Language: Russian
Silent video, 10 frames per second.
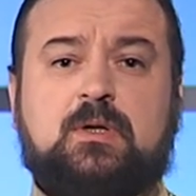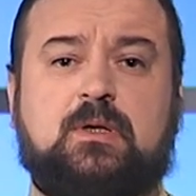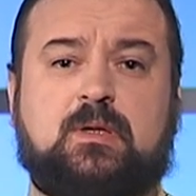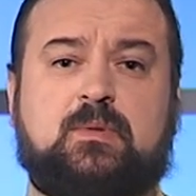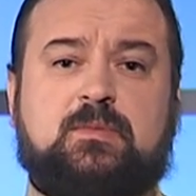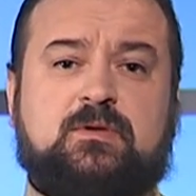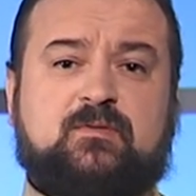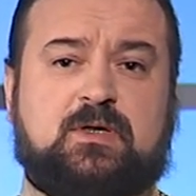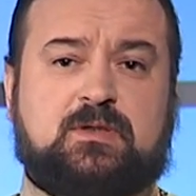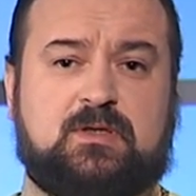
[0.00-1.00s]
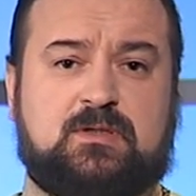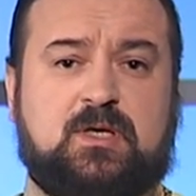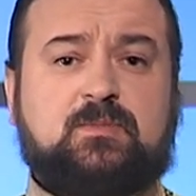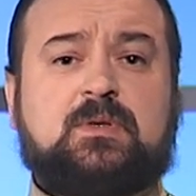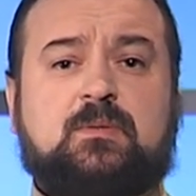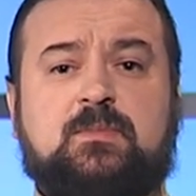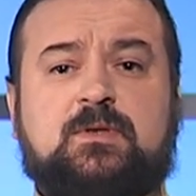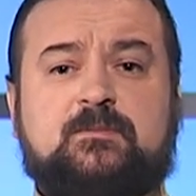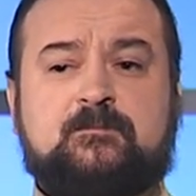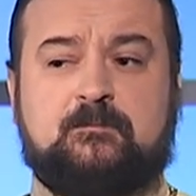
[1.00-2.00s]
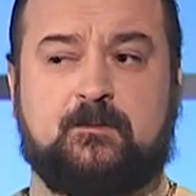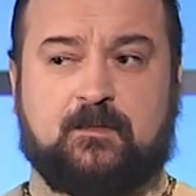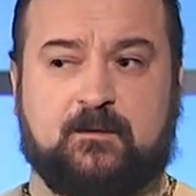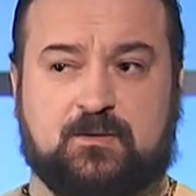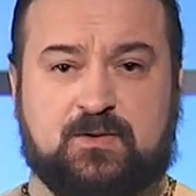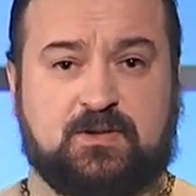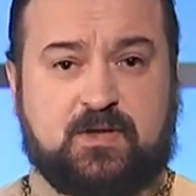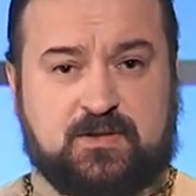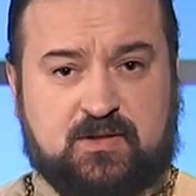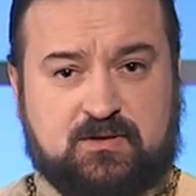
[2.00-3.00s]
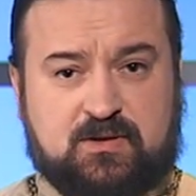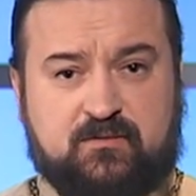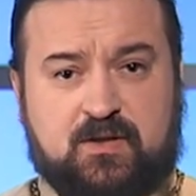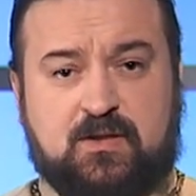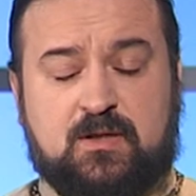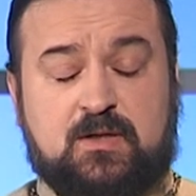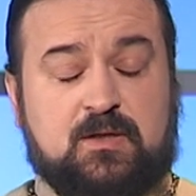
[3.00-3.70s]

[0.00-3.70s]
на момент выхода из Египта, на момент этого Синайского откровения –